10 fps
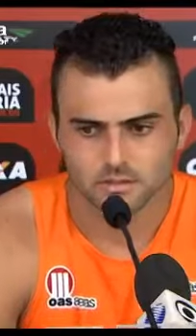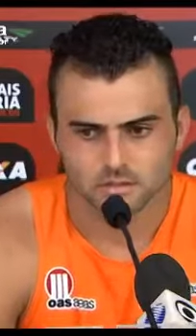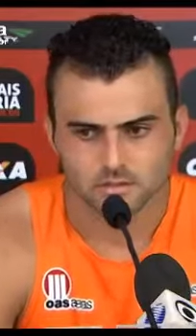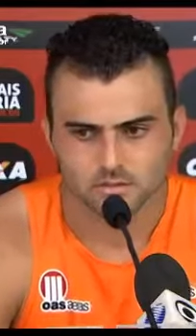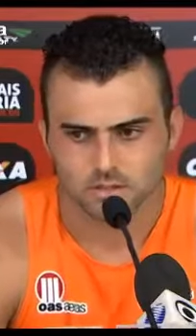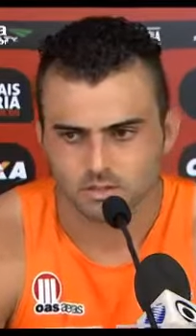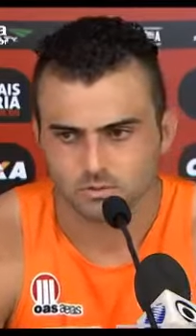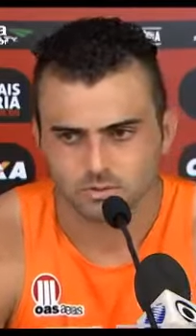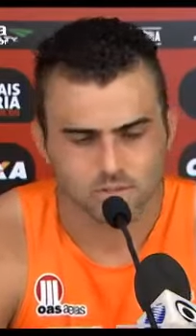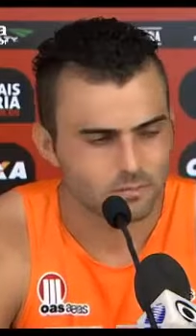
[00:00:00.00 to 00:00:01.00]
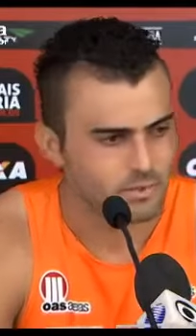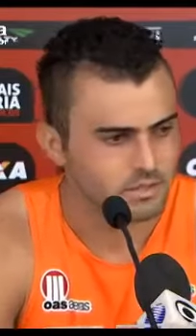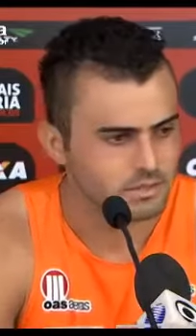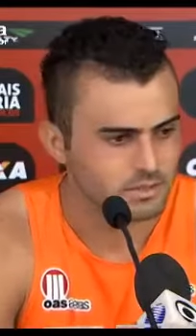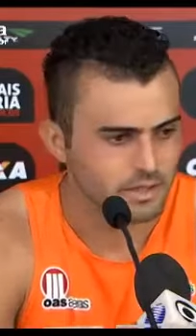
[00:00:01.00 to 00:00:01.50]
Isso ajuda na
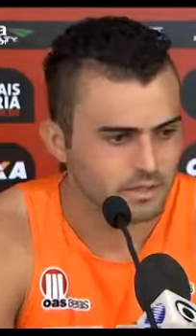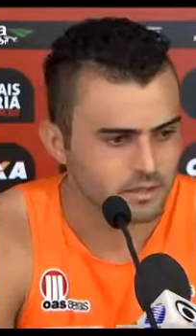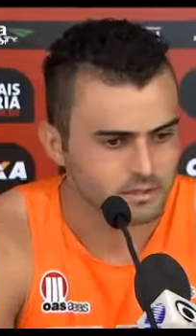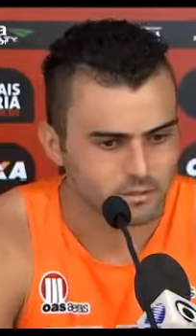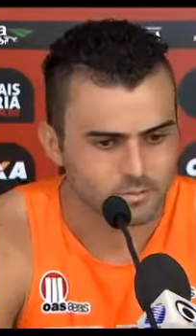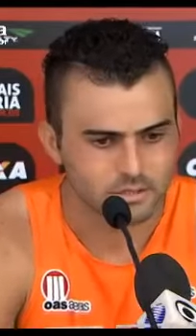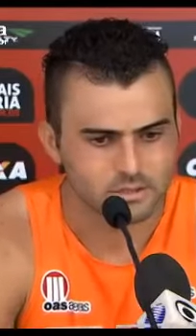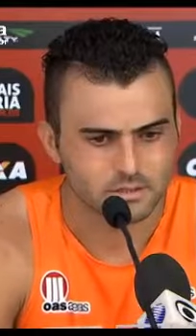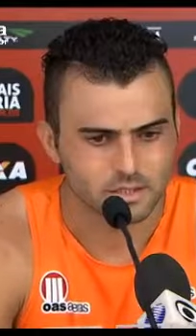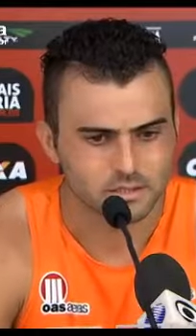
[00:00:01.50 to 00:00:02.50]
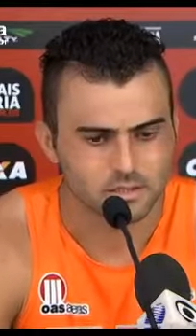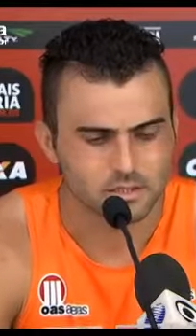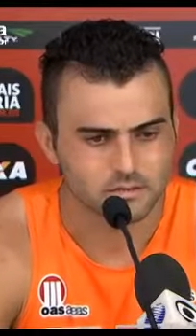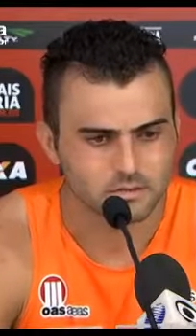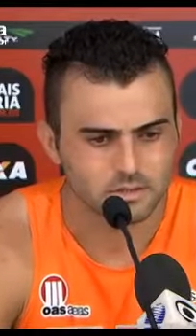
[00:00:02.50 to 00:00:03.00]
parte técnica, na parte
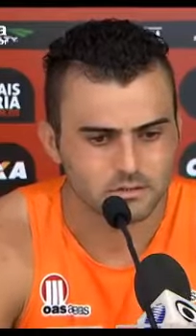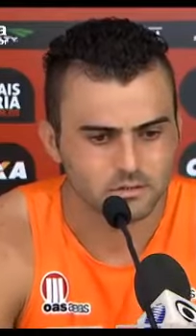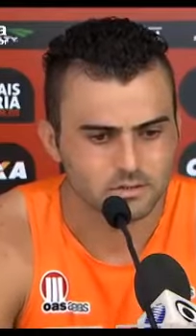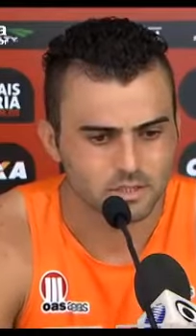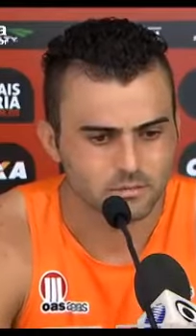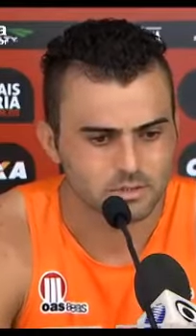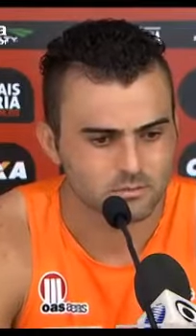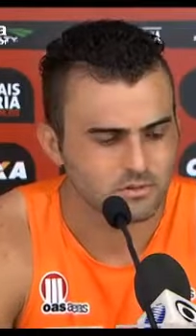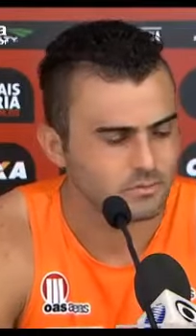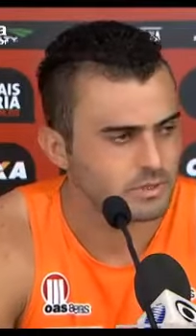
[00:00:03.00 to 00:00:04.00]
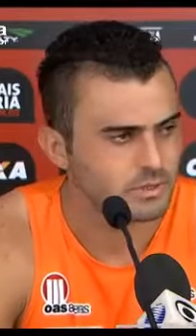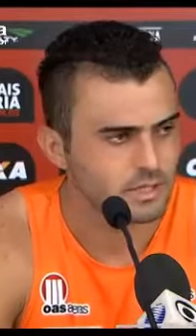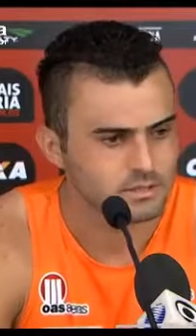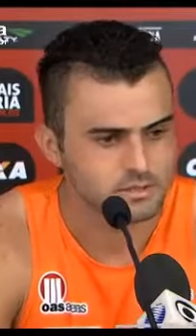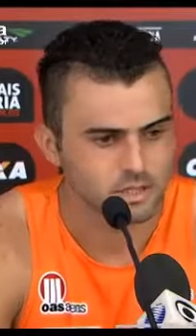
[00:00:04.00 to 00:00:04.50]
tática ali, os jogadores sabem se
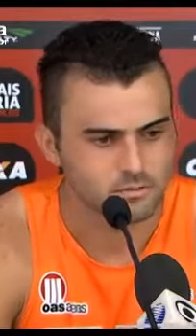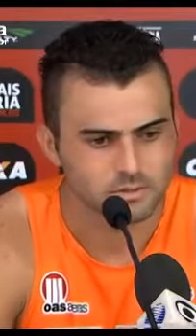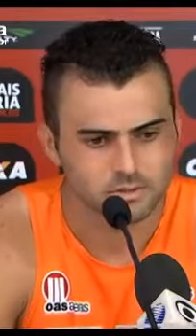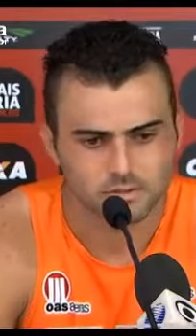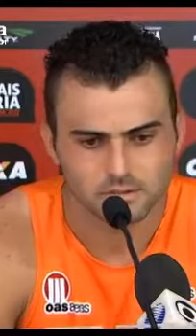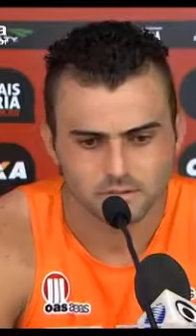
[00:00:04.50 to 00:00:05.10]
movimentar, sabem.